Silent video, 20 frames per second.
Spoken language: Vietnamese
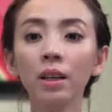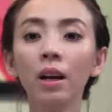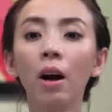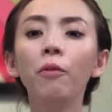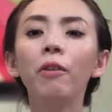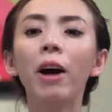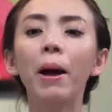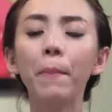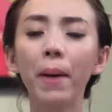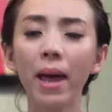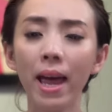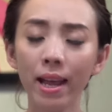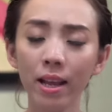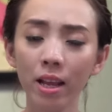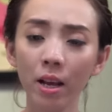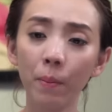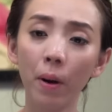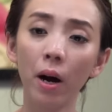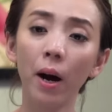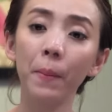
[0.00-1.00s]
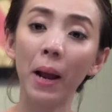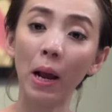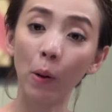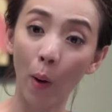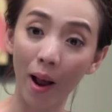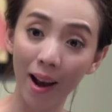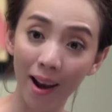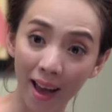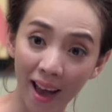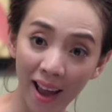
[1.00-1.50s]
không phải mẹ nhưng mà hôm nay
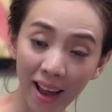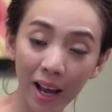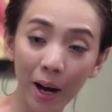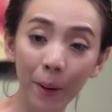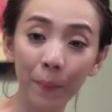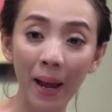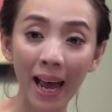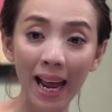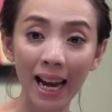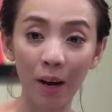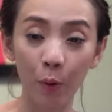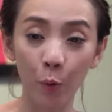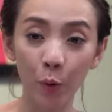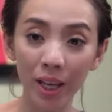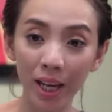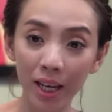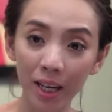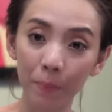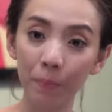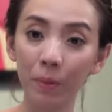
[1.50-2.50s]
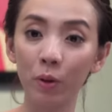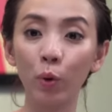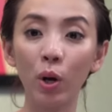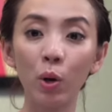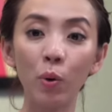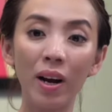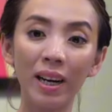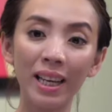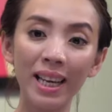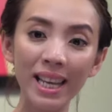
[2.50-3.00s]
ngoại lệ hôm nay là nguyên gia đình mình
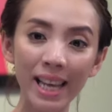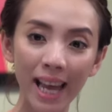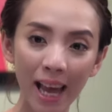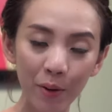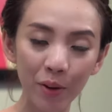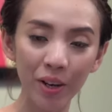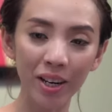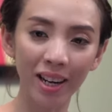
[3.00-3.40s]
quay quần với nhau